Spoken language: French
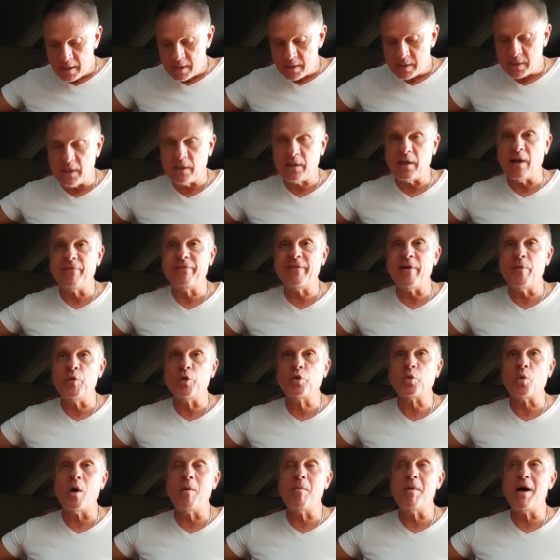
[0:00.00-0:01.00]
C'est un fameux
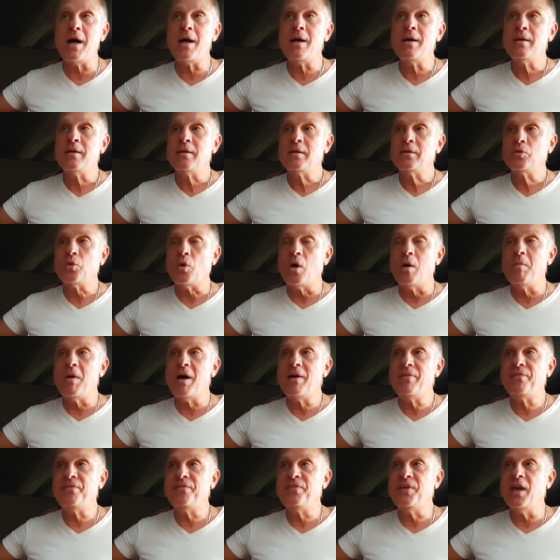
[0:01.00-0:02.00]
trois bas, trois
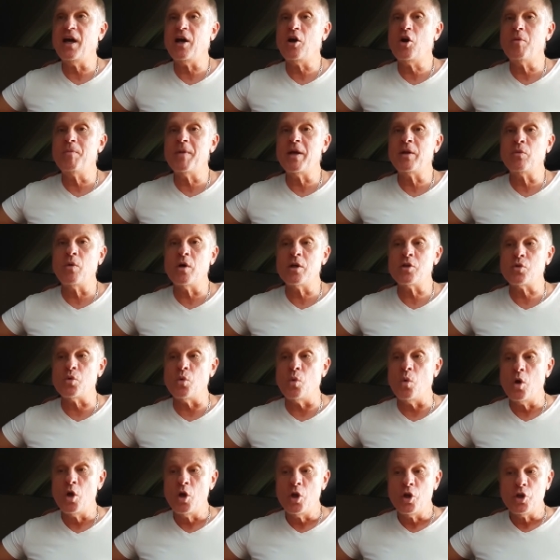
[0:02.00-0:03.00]
mâts fier comme un
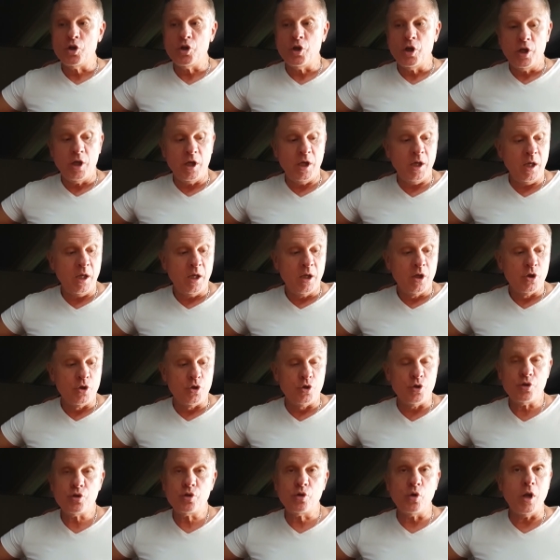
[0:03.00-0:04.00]
oiseau. Et
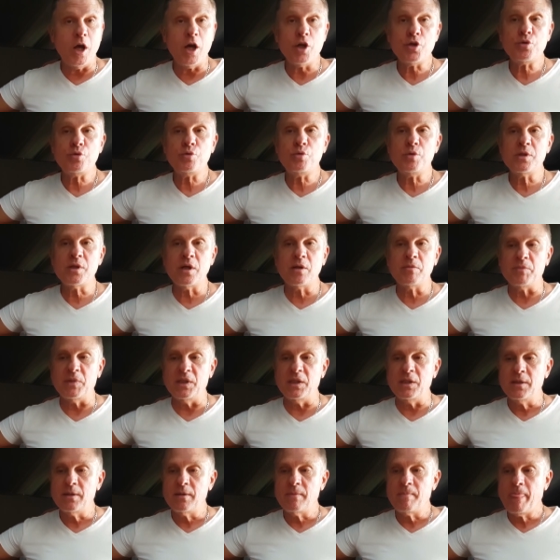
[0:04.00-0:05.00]
jusque-là, je suis en
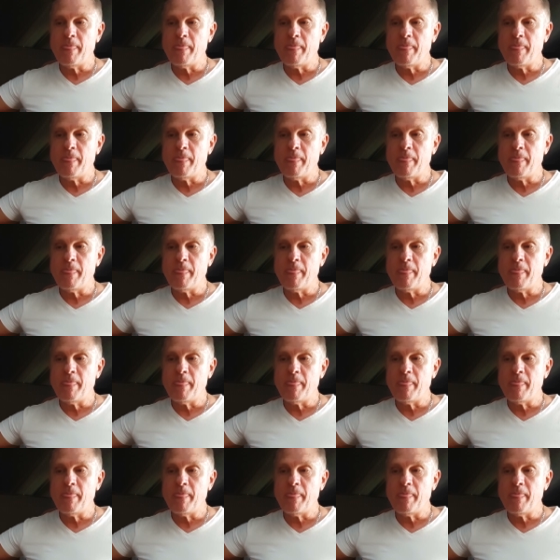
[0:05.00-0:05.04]
mi.